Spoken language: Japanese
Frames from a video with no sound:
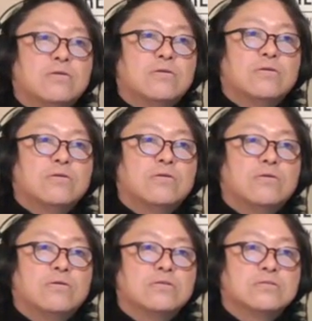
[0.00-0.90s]

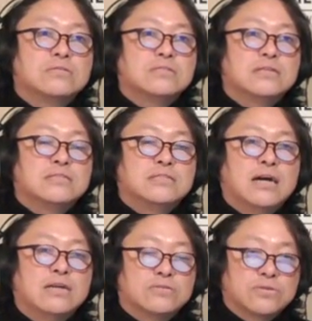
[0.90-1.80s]
う時
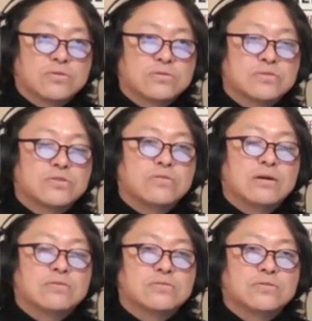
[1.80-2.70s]
代の象徴、昭
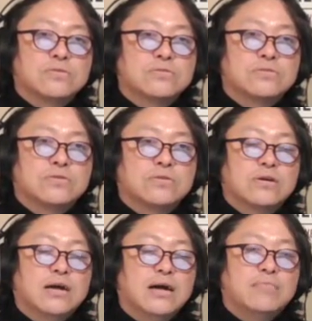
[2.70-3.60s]
和の象
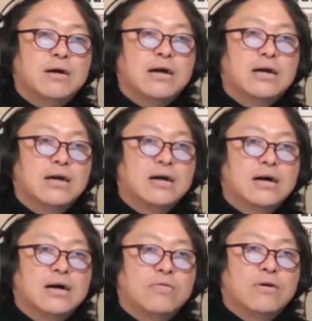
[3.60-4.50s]
徴が、ま
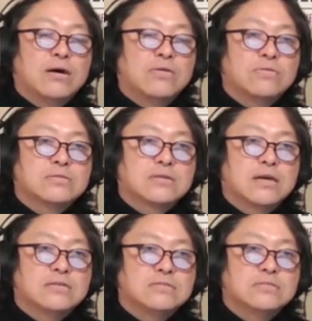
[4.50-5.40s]
あ、あ終わりを
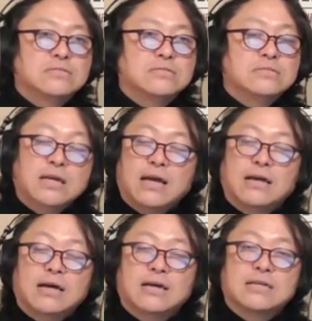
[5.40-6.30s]
告げる、
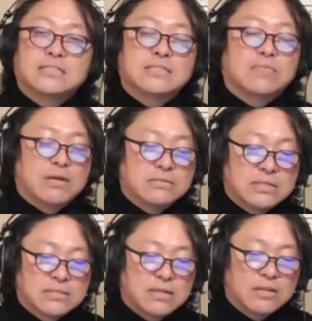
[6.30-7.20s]
ねえー、時期でもある
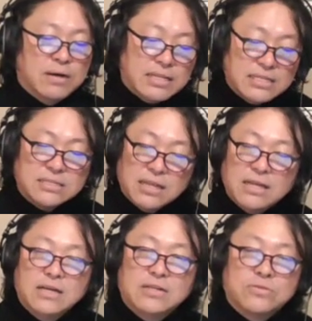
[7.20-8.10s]
んですけれども、果たして
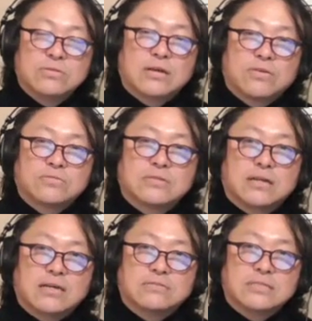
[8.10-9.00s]
ね、どんな曲
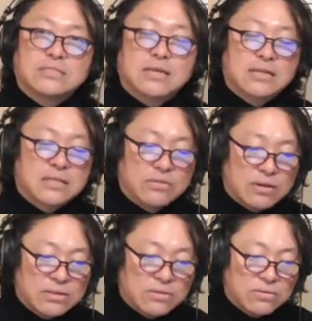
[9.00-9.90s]
がランクインしていた
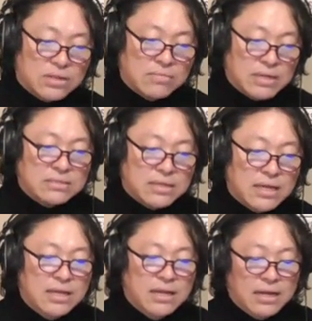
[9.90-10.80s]
のかということで、まずは
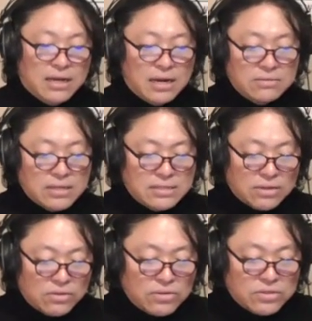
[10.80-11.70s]
ね、えー、ランクインし
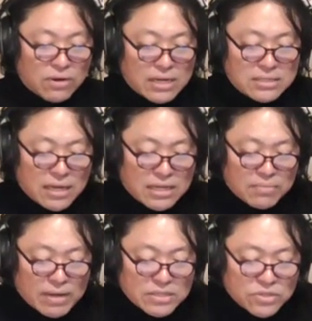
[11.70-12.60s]
た曲を紹介してい
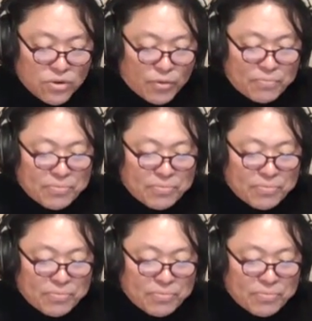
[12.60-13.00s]
きましょう。